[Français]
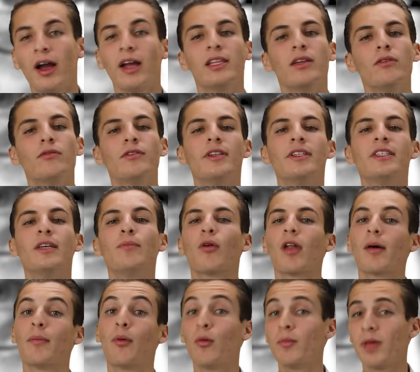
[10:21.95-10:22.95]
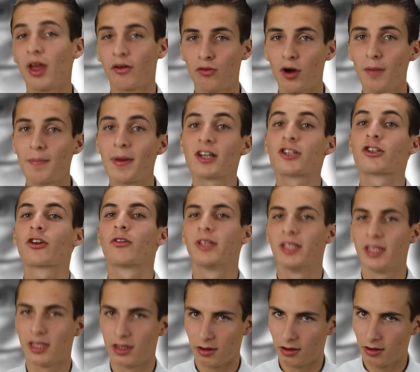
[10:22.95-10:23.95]
a été utilisé pour la première fois par
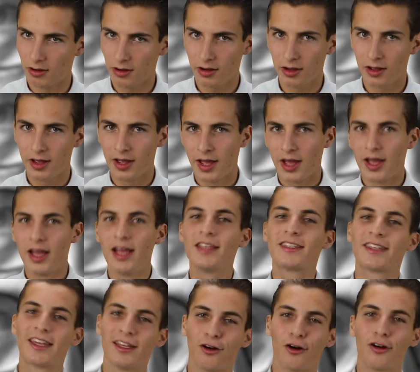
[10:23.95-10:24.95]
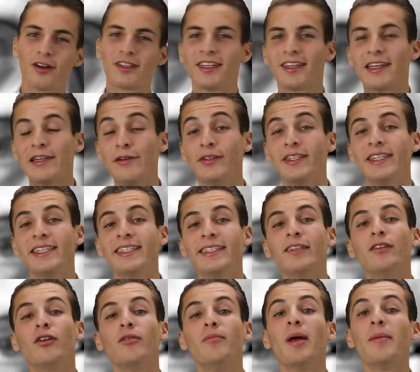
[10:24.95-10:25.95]
Schrödinger, et ce qui est drôle, c'est qu'il est utilisé
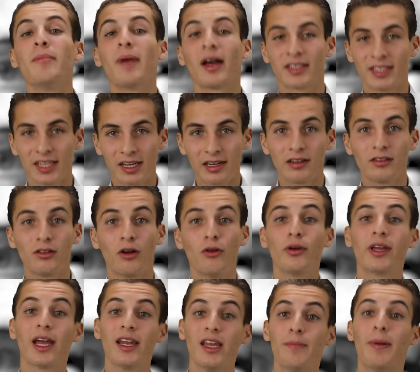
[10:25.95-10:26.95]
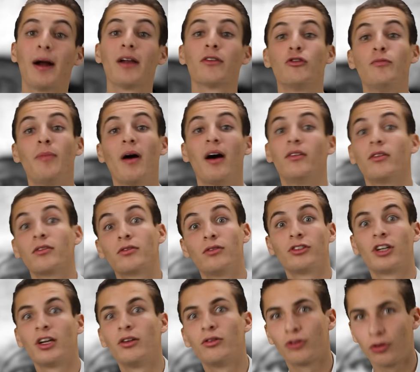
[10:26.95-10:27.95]
dans le même article dans lequel il parle du paradoxe de
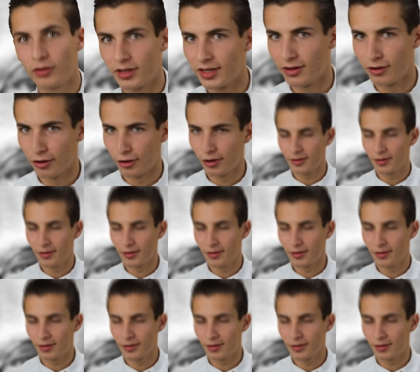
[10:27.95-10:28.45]
Charles de Schrödinger.